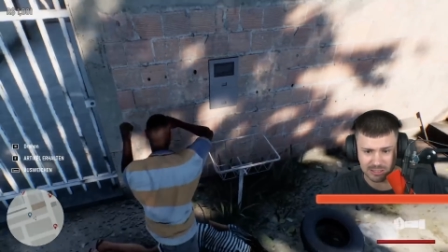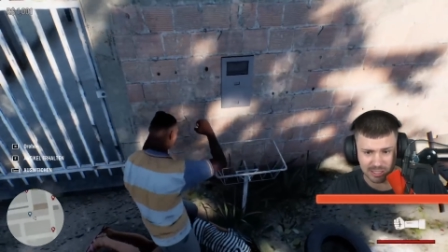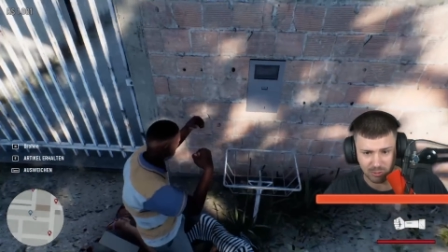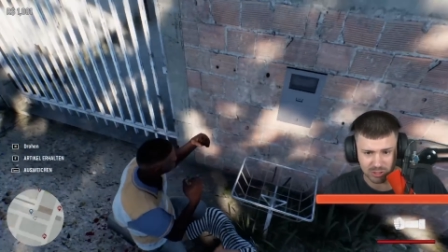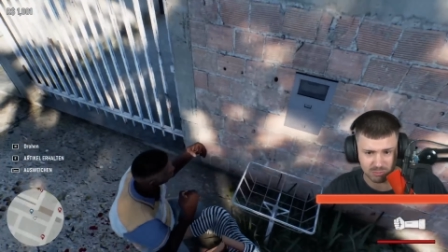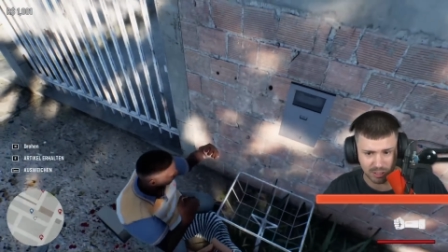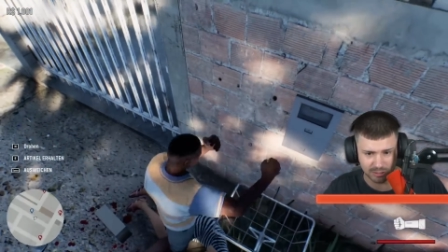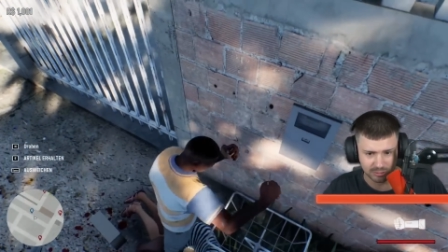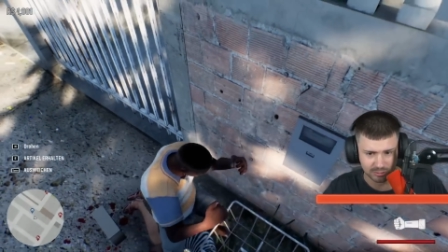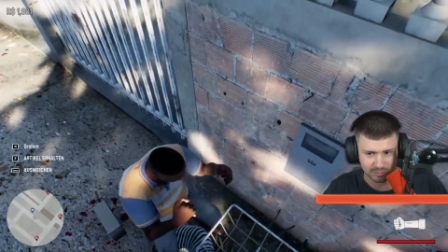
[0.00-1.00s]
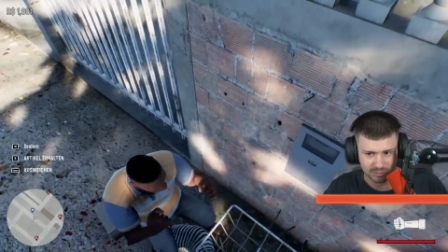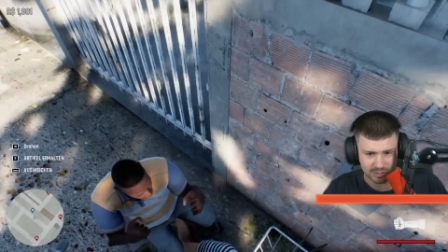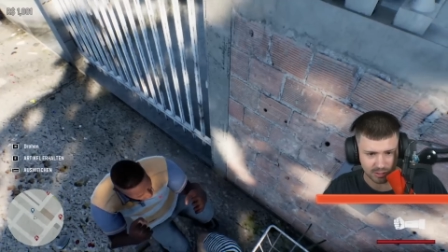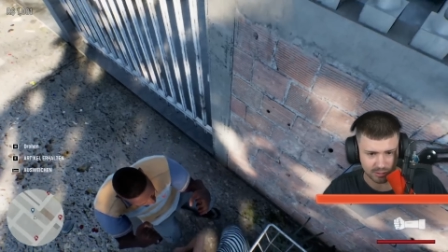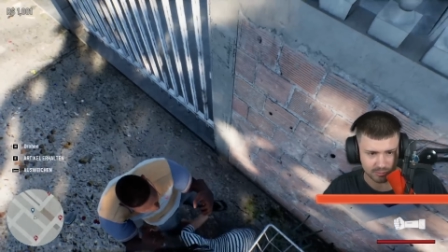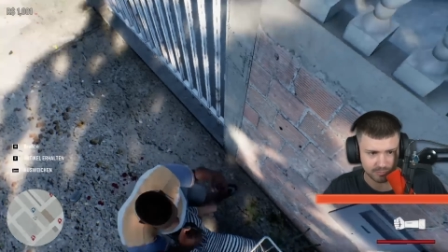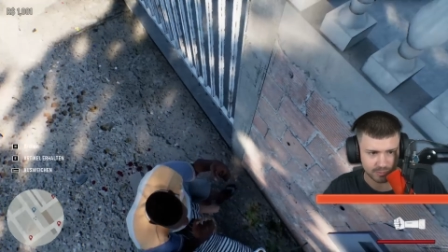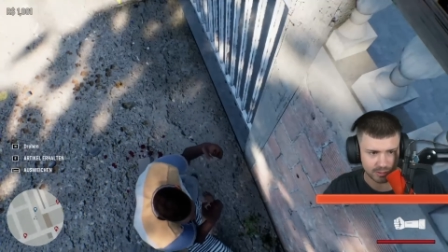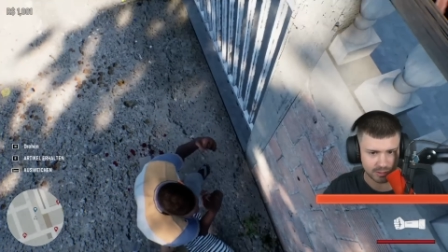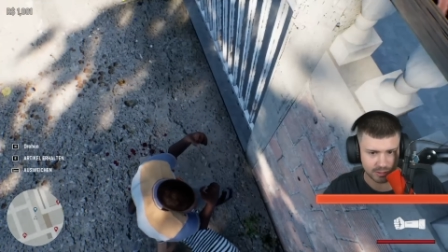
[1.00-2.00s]
sie aus, Mann? So,
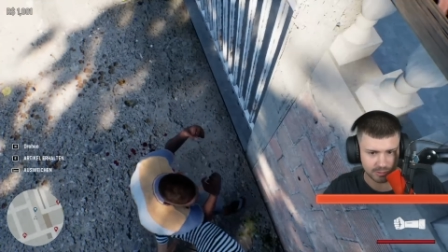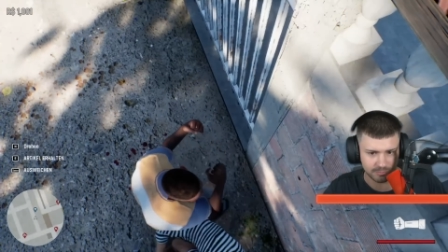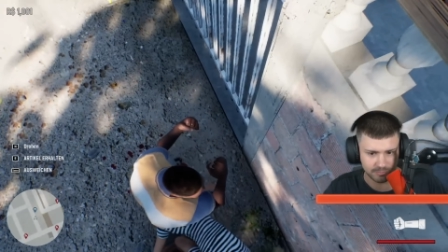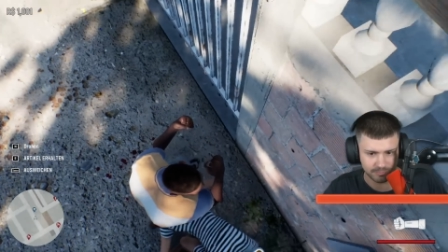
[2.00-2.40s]
ähm...